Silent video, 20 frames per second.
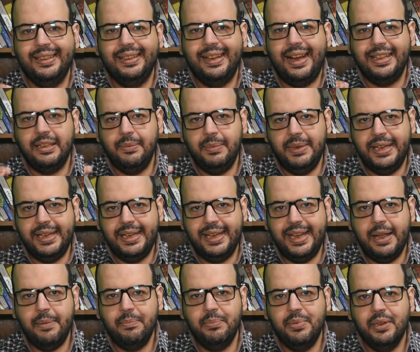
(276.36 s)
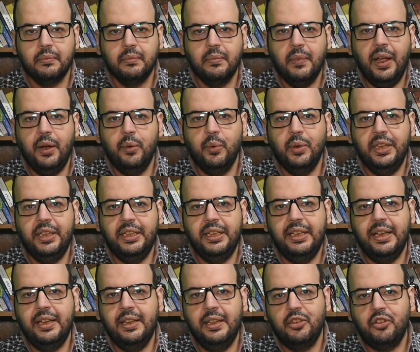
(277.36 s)
عدم الانجاب او اللي
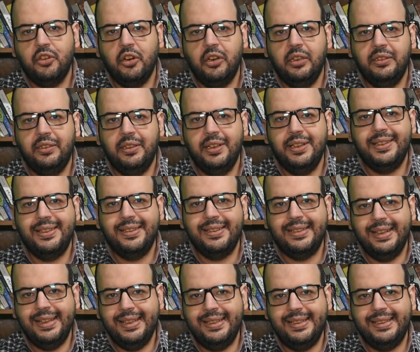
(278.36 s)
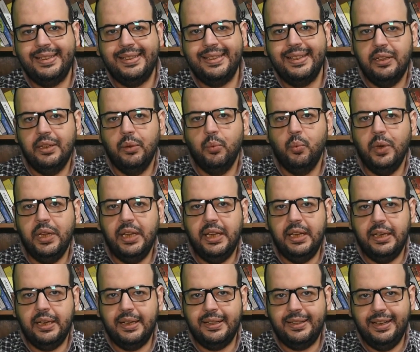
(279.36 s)
هي childlessness
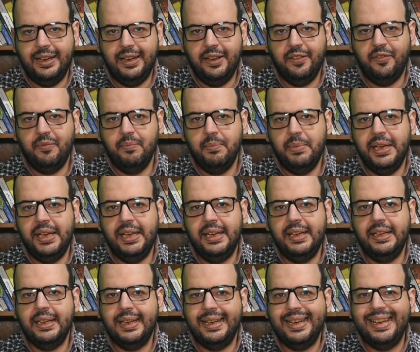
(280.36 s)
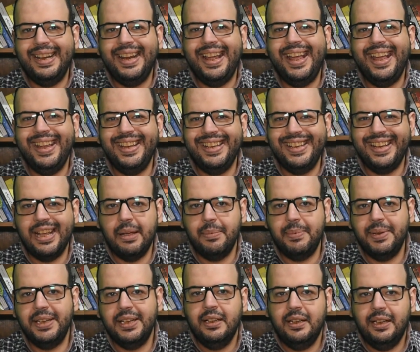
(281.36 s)
واختلاف بين اللا
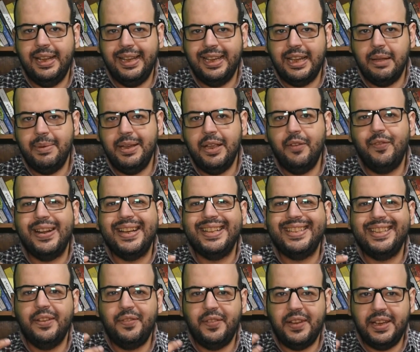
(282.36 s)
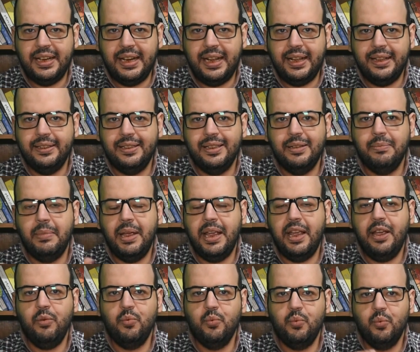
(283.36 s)
انجابيه اللا انجابيه فلسفه الى حد
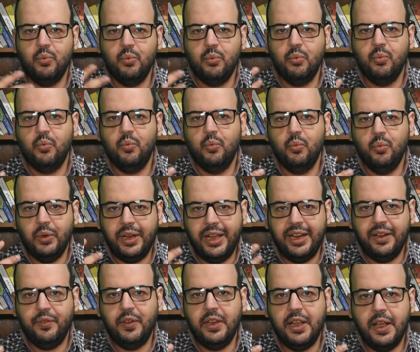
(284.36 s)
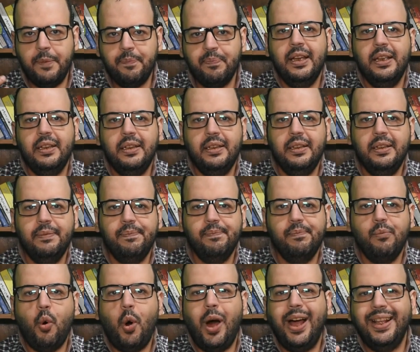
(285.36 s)
ما ويعني فيها آه،
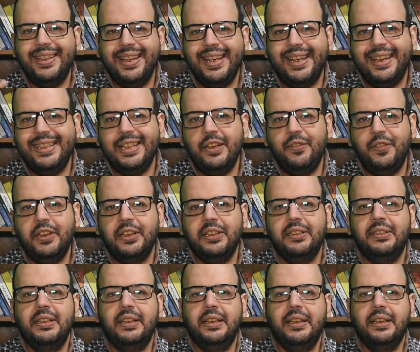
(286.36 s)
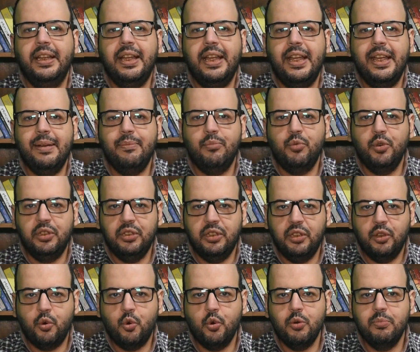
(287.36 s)
معاداه كده لفكره الانجاب وان
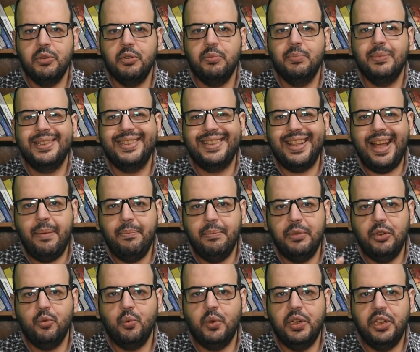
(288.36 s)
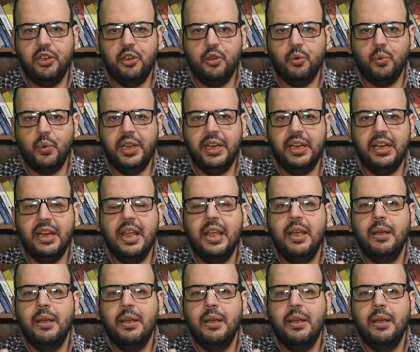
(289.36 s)
الكون مش مستحمل وان وان